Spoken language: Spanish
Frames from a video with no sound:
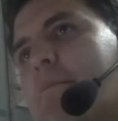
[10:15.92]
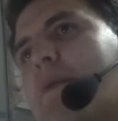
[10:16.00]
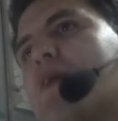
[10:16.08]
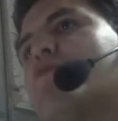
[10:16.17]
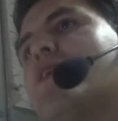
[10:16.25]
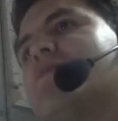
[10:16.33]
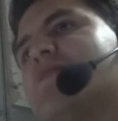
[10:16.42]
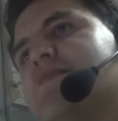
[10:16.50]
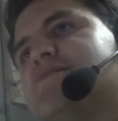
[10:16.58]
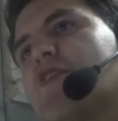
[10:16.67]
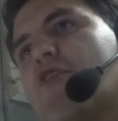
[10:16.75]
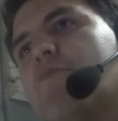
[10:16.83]
para una
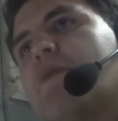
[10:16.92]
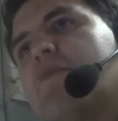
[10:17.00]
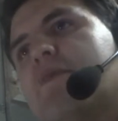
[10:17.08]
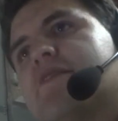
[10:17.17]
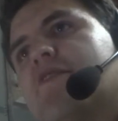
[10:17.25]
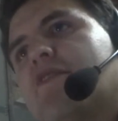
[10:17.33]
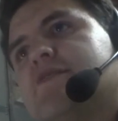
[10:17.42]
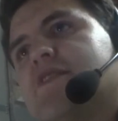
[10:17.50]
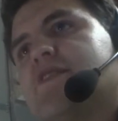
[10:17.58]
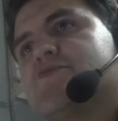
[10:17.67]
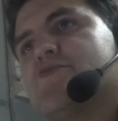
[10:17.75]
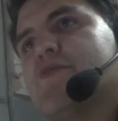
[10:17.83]
triste Copa Libertadores
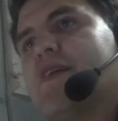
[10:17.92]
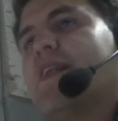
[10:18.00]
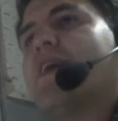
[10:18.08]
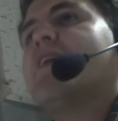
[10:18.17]
de Strong. Le